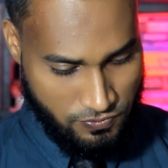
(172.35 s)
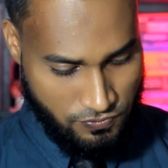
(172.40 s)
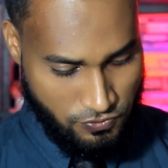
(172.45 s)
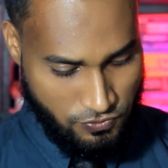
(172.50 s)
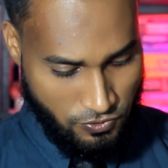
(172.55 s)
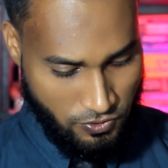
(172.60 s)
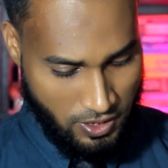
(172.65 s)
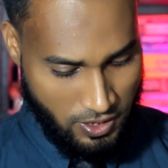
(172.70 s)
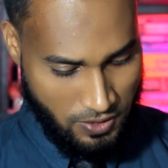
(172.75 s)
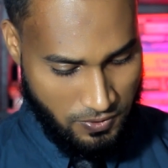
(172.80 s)

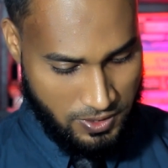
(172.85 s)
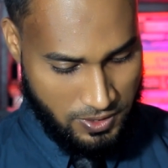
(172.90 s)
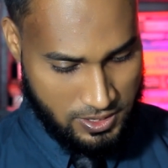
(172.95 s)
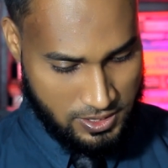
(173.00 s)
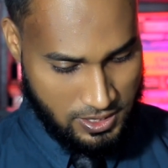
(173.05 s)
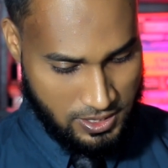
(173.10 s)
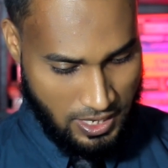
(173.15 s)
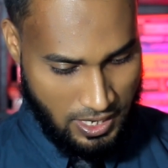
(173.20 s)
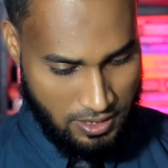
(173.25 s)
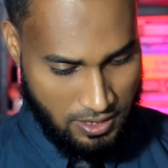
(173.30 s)
ফোর আওয়ার্স
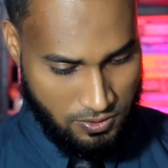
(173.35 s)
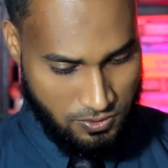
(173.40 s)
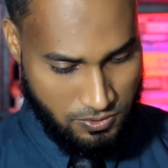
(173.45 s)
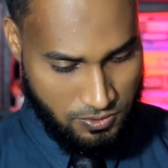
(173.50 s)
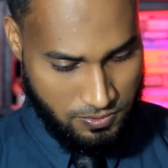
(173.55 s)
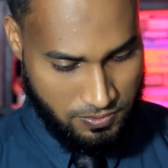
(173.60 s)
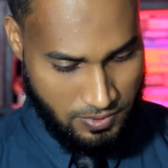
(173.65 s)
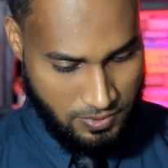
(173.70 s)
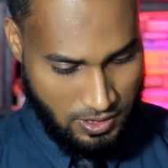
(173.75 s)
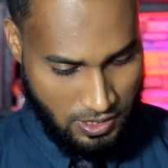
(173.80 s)
অ্যাগো
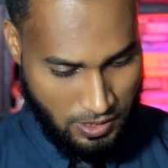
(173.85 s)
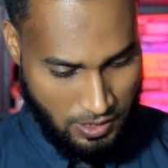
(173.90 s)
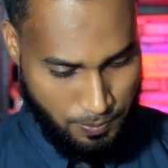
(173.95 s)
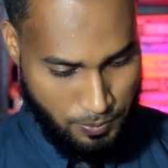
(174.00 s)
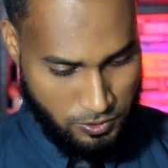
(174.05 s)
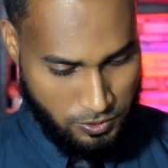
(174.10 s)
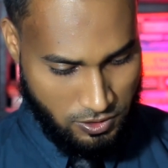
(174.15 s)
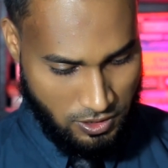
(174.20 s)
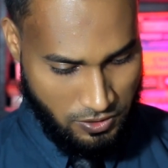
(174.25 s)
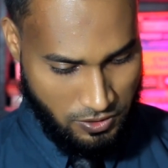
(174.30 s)

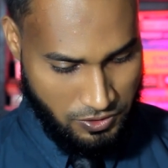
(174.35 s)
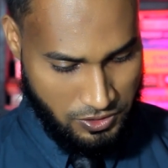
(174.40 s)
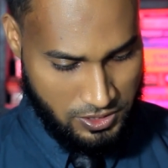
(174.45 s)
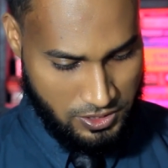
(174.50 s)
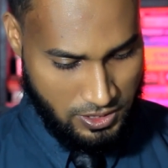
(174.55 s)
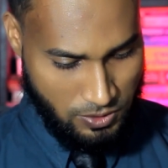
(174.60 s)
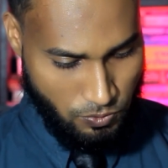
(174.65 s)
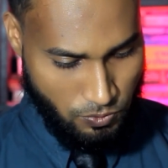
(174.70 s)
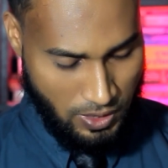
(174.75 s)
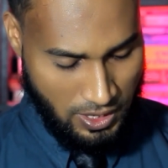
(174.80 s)
আপলোড করা
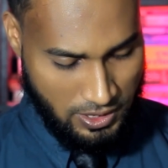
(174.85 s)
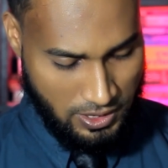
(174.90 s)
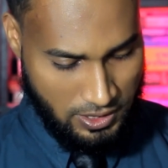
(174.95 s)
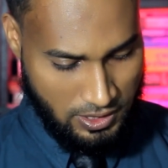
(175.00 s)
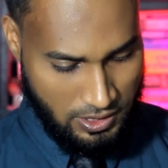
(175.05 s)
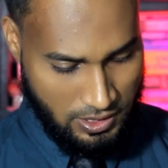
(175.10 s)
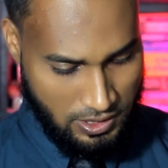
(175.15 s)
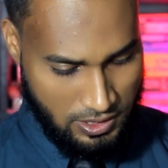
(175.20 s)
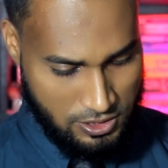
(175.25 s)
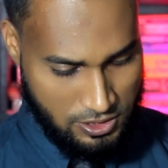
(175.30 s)
হয়েছে
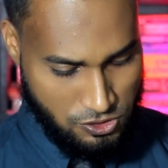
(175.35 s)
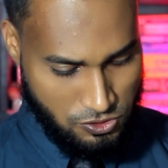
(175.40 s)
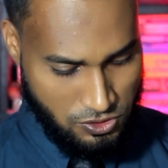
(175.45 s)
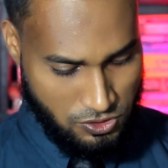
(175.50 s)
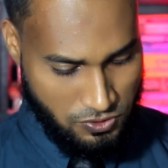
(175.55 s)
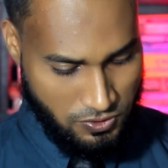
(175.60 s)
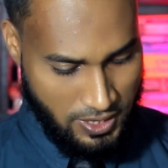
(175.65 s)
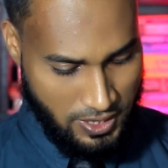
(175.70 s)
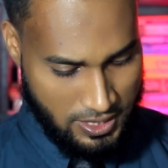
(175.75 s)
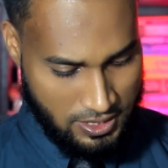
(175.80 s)
ওয়াইটি
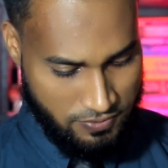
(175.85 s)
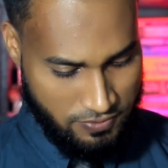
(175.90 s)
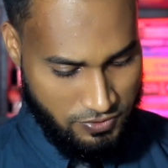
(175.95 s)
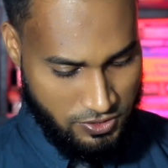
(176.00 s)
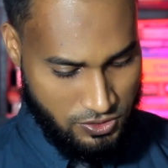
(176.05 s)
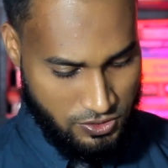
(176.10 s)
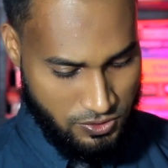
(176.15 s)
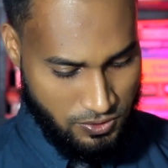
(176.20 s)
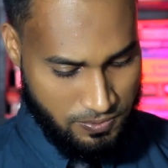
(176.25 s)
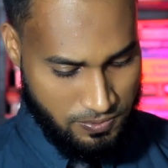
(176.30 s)
স্টুডিও নিয়ে একটা
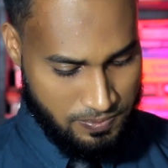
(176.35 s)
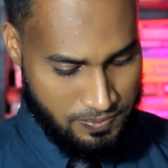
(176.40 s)
ভিডিও